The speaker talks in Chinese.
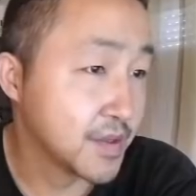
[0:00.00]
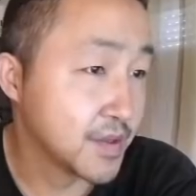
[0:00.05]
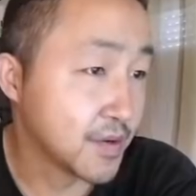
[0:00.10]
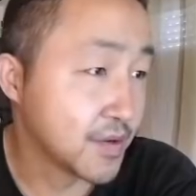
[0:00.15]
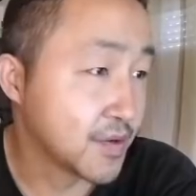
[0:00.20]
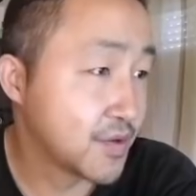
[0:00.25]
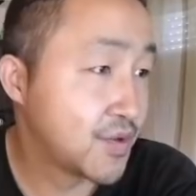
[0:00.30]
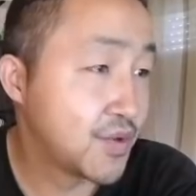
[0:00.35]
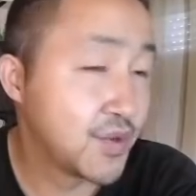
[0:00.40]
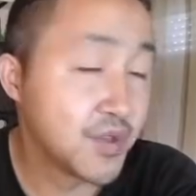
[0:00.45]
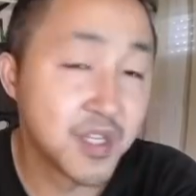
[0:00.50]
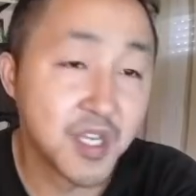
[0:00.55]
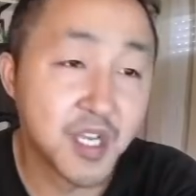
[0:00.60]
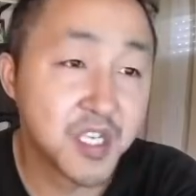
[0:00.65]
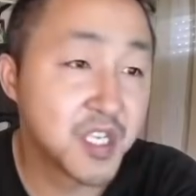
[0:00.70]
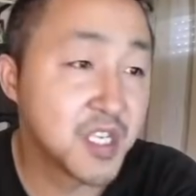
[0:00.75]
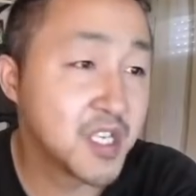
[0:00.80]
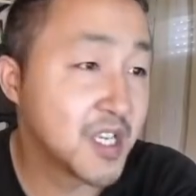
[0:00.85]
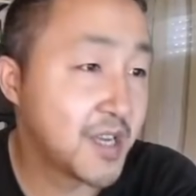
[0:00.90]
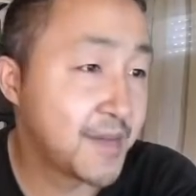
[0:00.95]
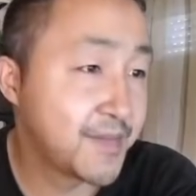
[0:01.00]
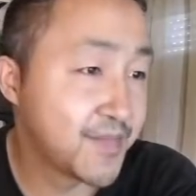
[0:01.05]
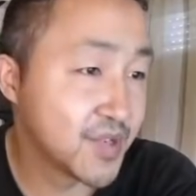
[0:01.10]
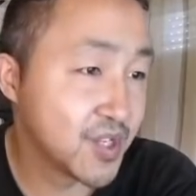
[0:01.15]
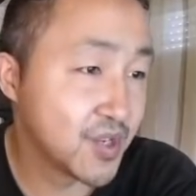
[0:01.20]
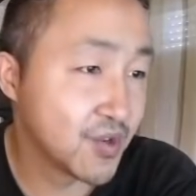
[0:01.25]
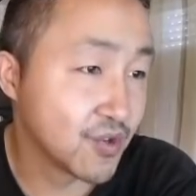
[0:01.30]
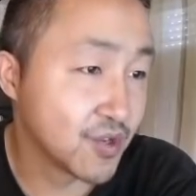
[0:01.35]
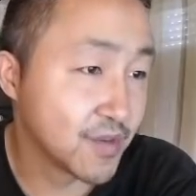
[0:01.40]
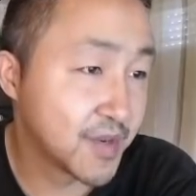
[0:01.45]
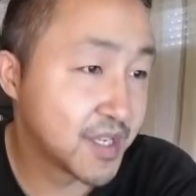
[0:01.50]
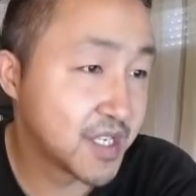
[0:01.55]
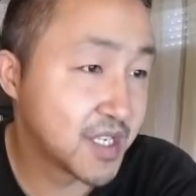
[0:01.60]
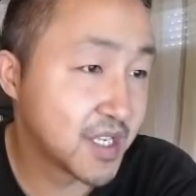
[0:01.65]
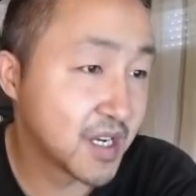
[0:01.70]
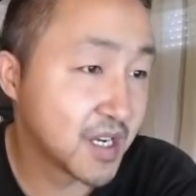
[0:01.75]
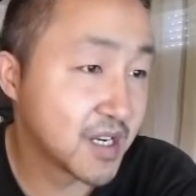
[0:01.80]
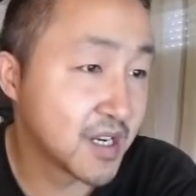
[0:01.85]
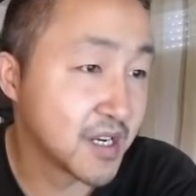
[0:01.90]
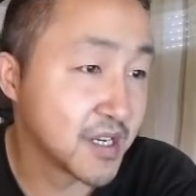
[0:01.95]
怎么去年、今年不是有什么
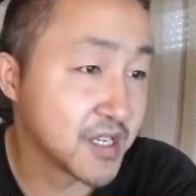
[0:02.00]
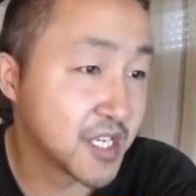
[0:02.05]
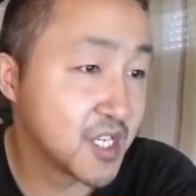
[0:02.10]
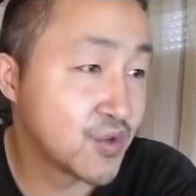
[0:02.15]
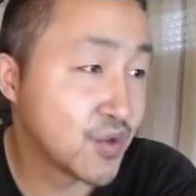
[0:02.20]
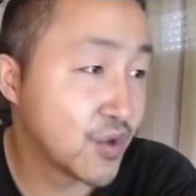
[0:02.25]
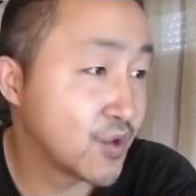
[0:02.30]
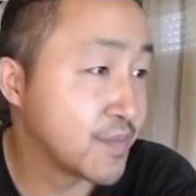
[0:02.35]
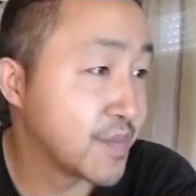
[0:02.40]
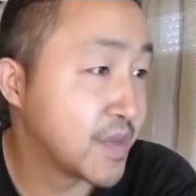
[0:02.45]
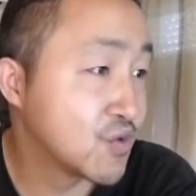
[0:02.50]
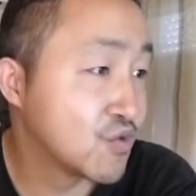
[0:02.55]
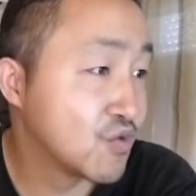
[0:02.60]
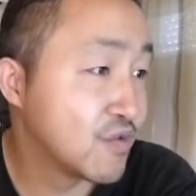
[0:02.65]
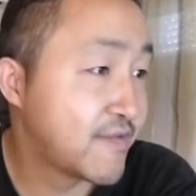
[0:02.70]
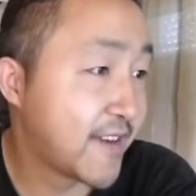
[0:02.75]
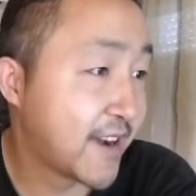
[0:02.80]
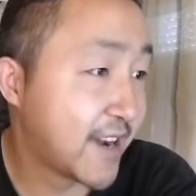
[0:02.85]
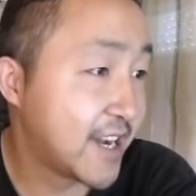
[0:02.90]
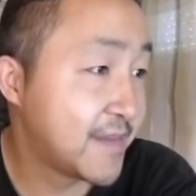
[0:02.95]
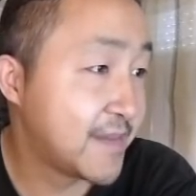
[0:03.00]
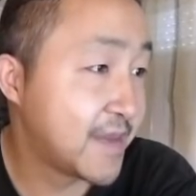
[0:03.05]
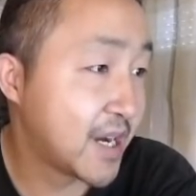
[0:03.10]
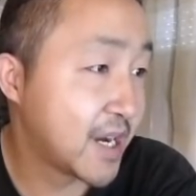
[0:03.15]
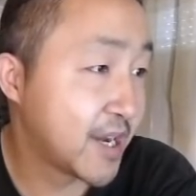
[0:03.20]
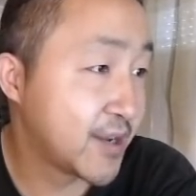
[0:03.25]
香港人权与民主法案吗？